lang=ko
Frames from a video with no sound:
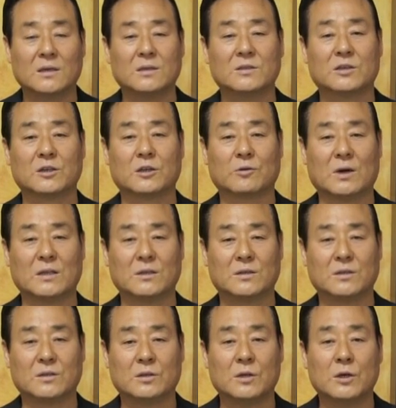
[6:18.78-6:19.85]

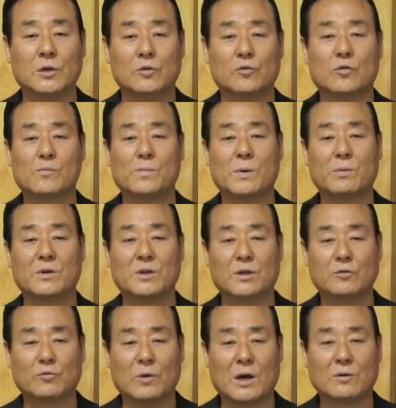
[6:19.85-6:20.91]
서기관들은 율법을
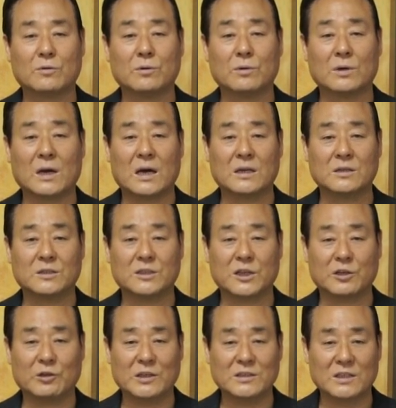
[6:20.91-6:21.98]
연구하고
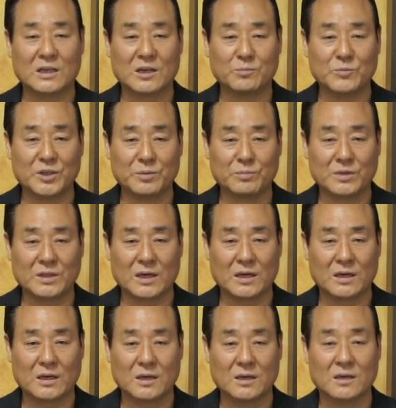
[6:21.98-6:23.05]
가르치게 된
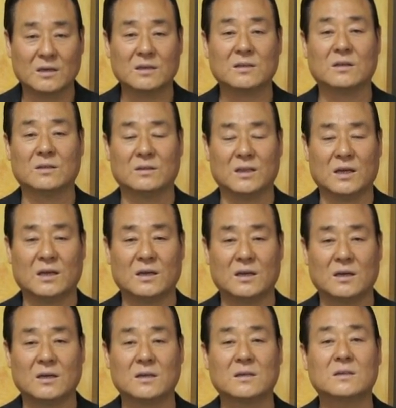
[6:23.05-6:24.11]
사람들입니다. 그런데
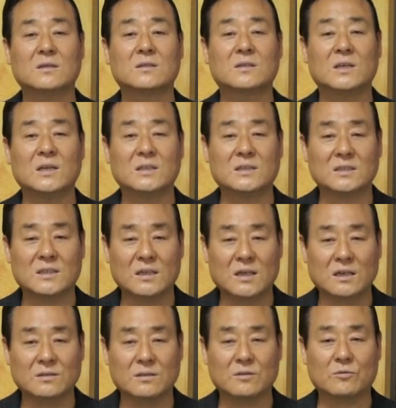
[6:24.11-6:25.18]
그
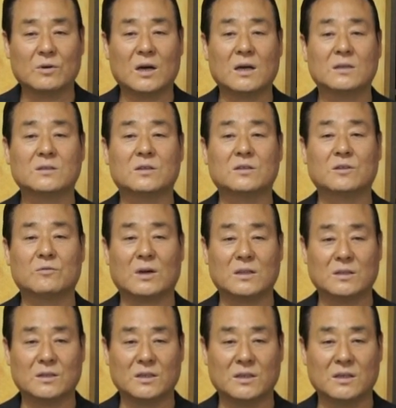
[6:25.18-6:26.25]
대제사장들과
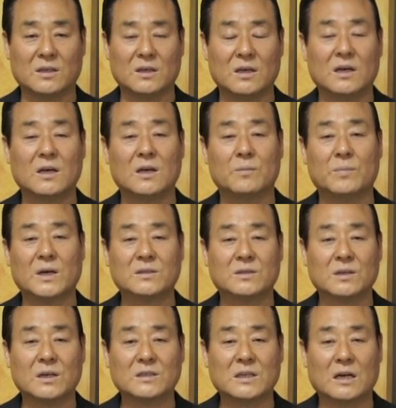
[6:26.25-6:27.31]
서기관들이
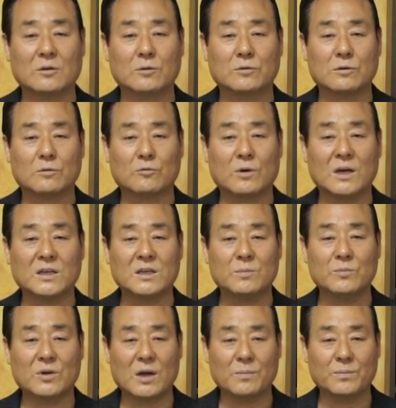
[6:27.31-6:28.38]
백성의 장로들과
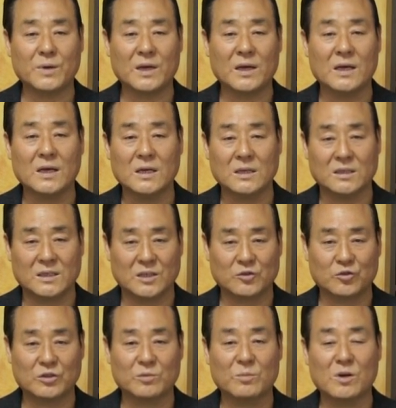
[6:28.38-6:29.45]
힘을 합해
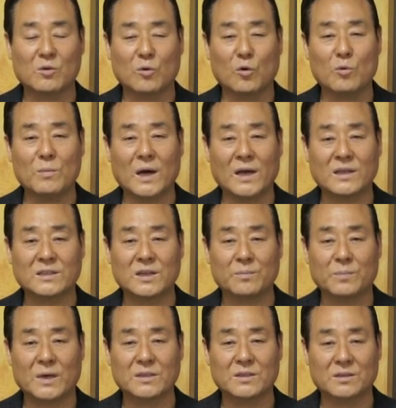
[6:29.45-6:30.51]
예수님을 로마의
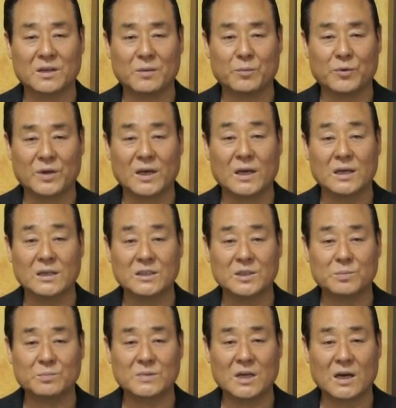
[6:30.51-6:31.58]
재판정에 보내
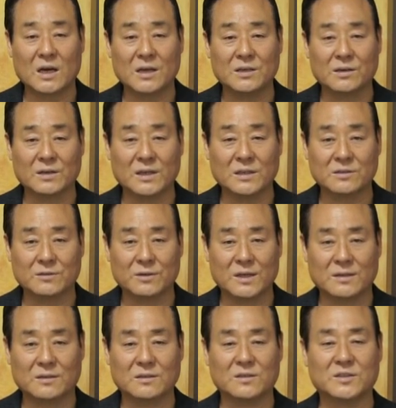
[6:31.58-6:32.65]
십자가형에
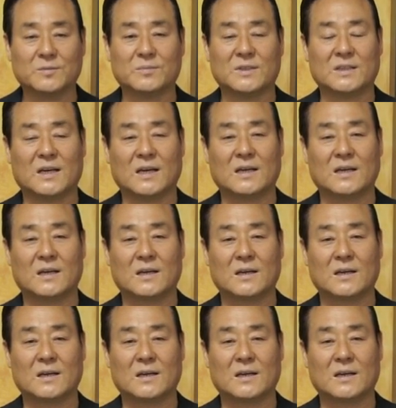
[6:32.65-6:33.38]
처했던 것입니다.